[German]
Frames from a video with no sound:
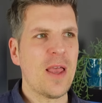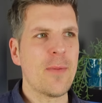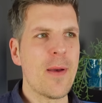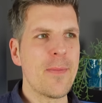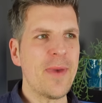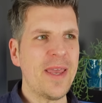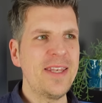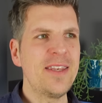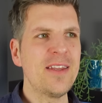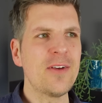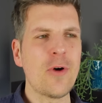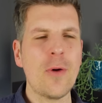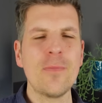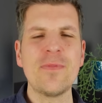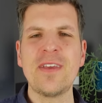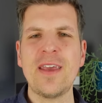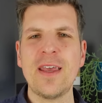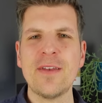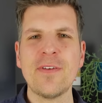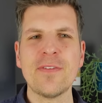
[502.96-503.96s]
Aber am Ende kommt
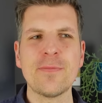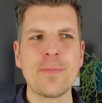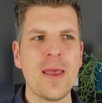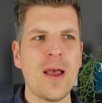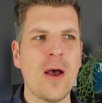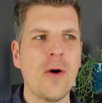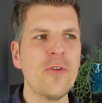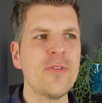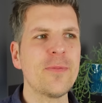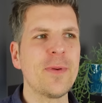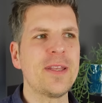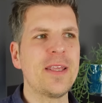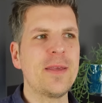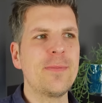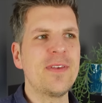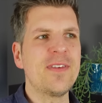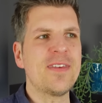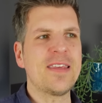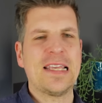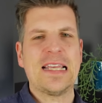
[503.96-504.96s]
hier etwas bei raus, bei dem
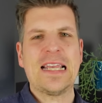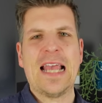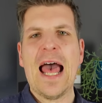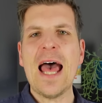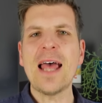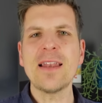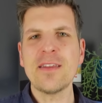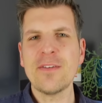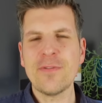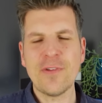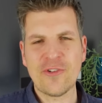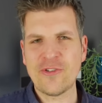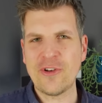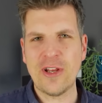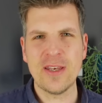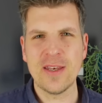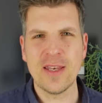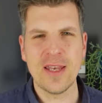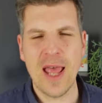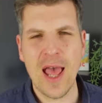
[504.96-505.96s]
ich gar nicht
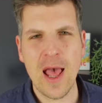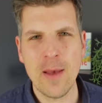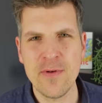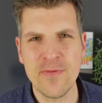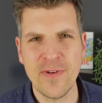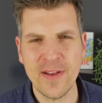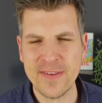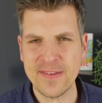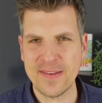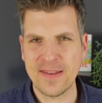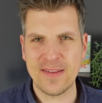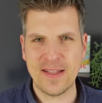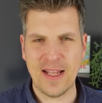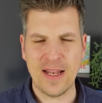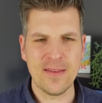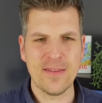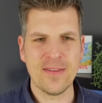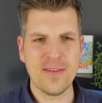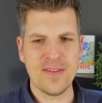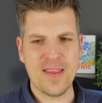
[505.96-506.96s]
verstanden habe, was das
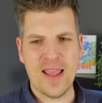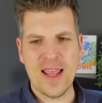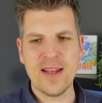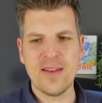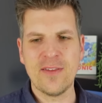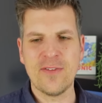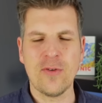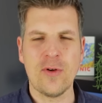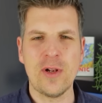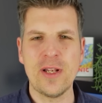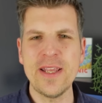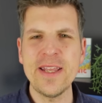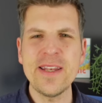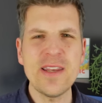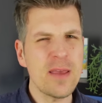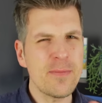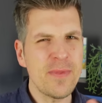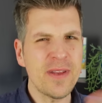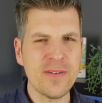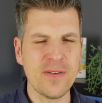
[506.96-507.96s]
Ganze sein soll. In
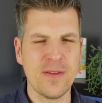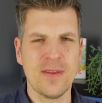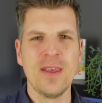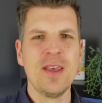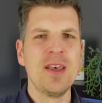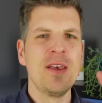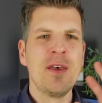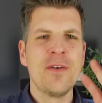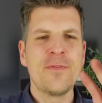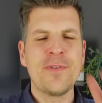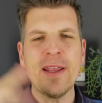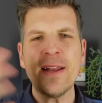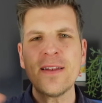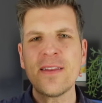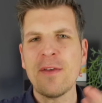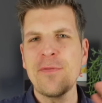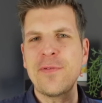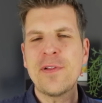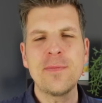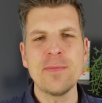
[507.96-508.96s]
der Mitte fängt
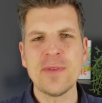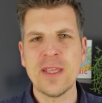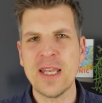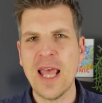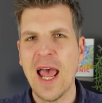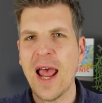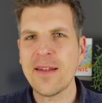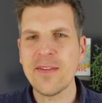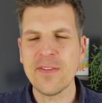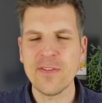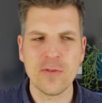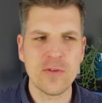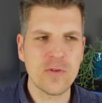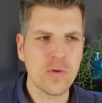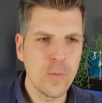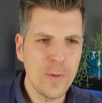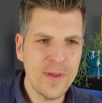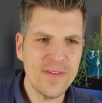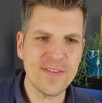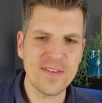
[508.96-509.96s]
der Film dann an zu
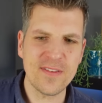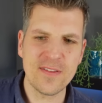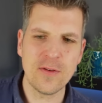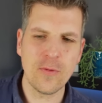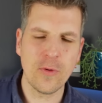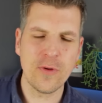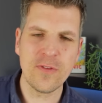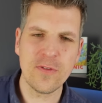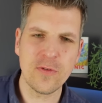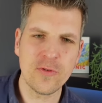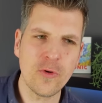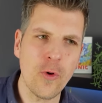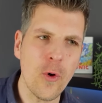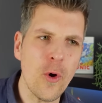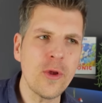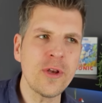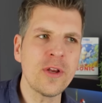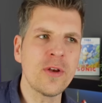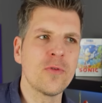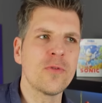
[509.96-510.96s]
twisten und zu
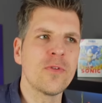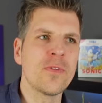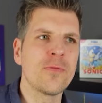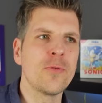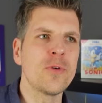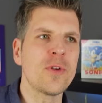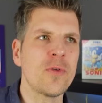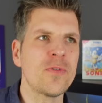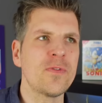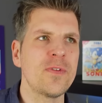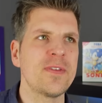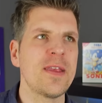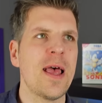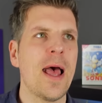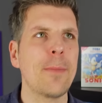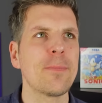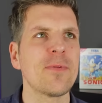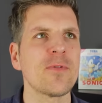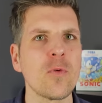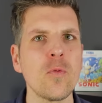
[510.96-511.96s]
turnen und es wird aus dieser
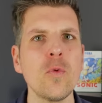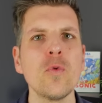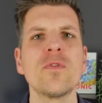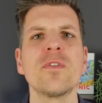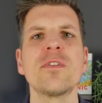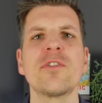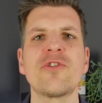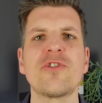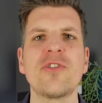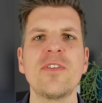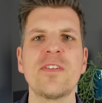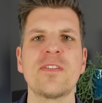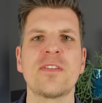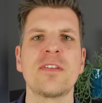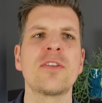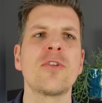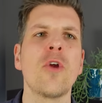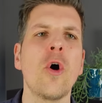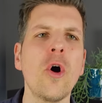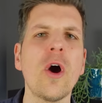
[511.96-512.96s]
abstrusen Geschichte
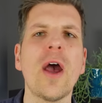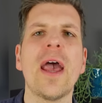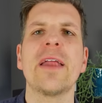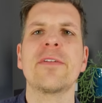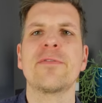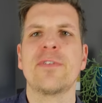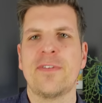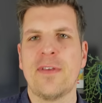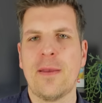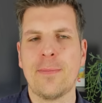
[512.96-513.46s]
noch etwas